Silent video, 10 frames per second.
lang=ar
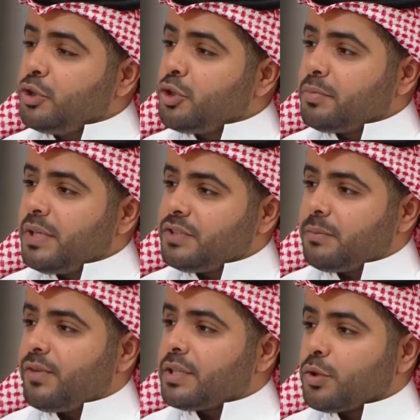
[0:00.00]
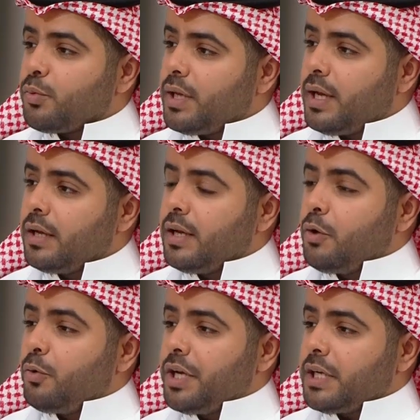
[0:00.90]
الجرب نفسه بفتره طويله
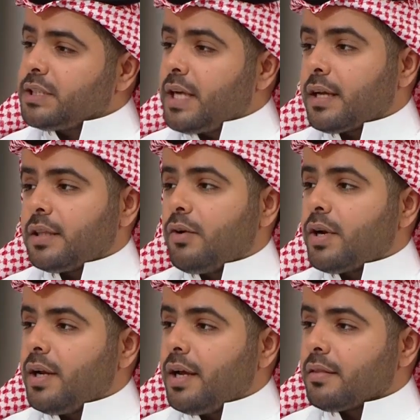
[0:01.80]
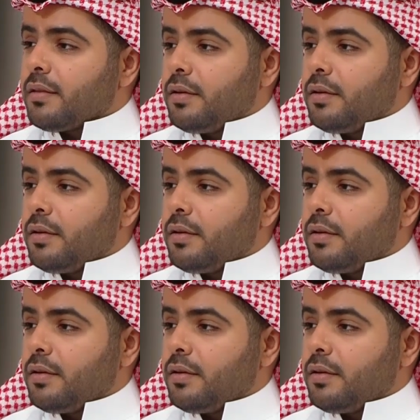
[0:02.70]
ويعكس حركه دوران الارض